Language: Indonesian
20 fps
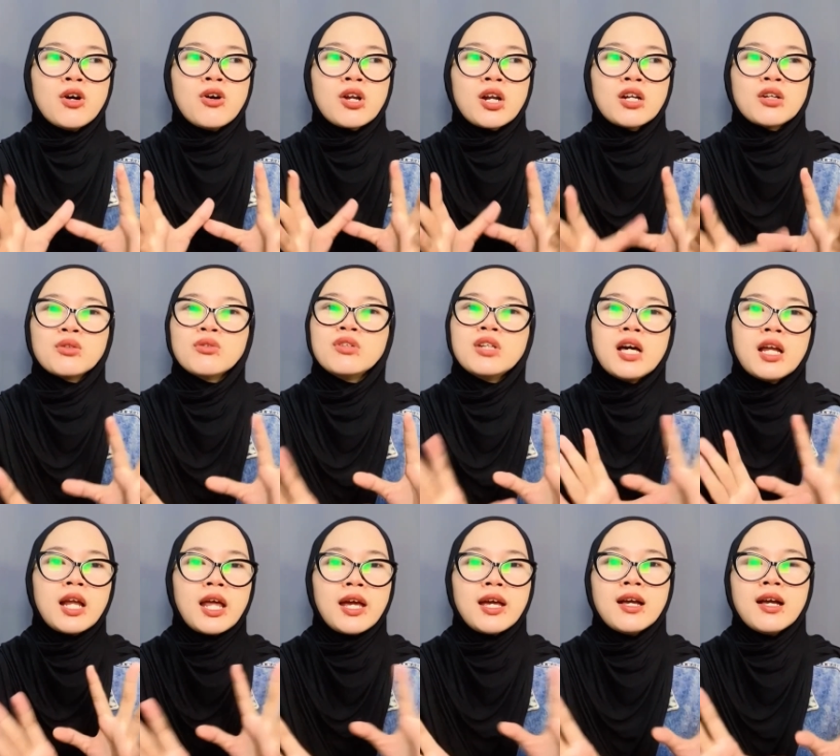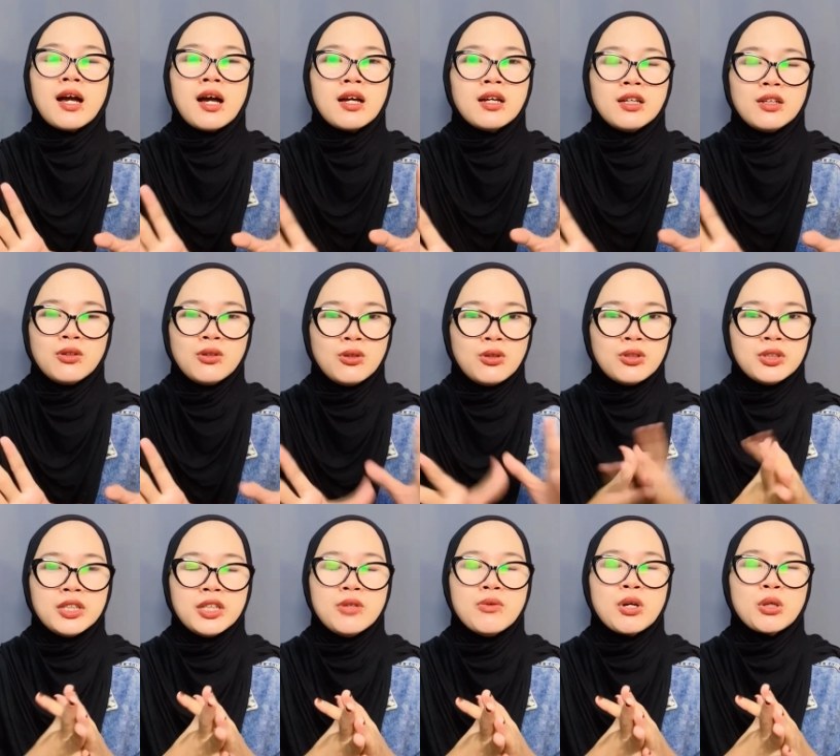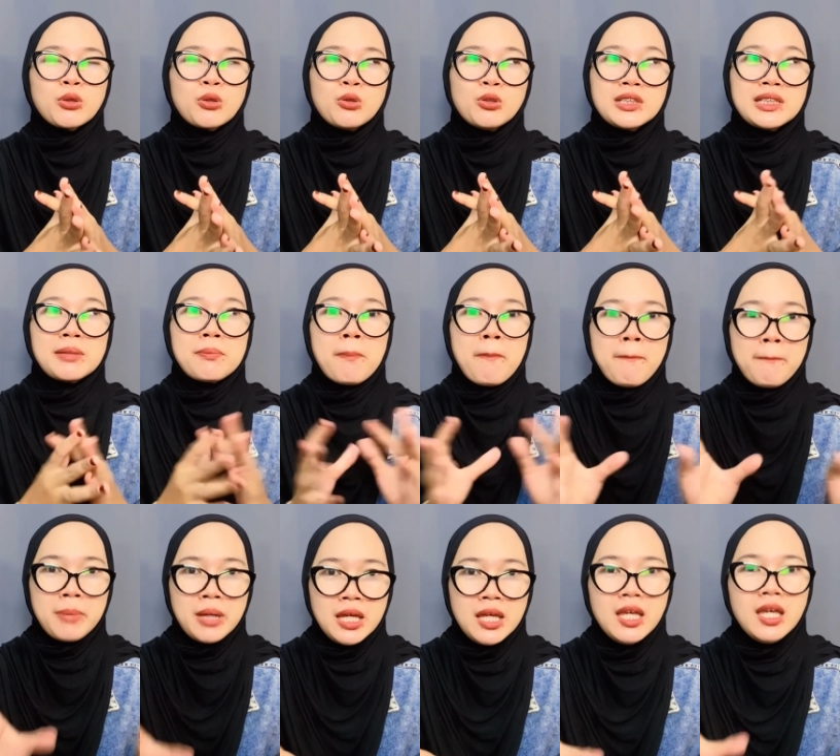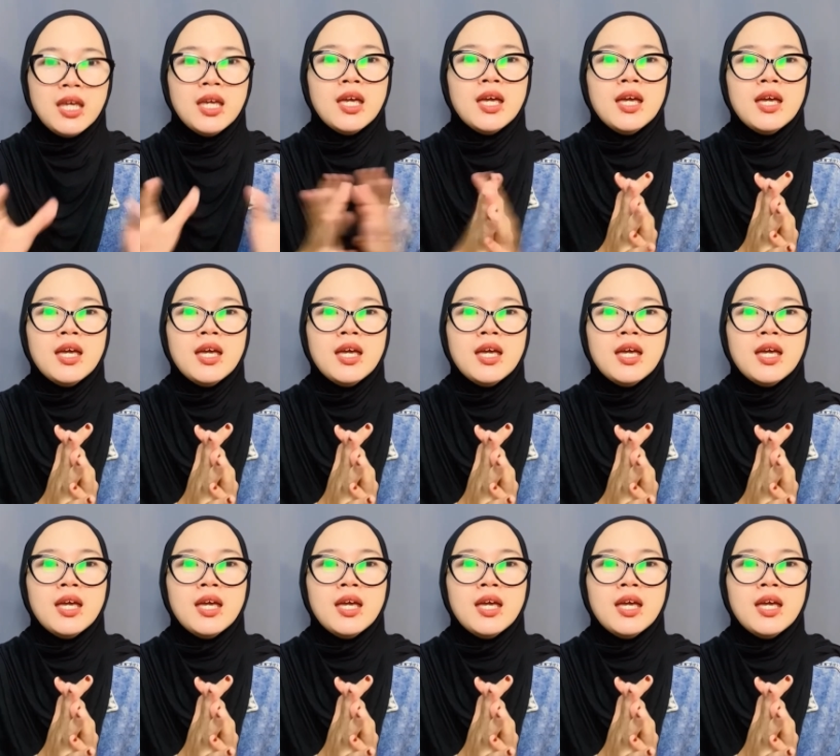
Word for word: orang tuh udah lenggang gitu loh jadi waktu itu sepi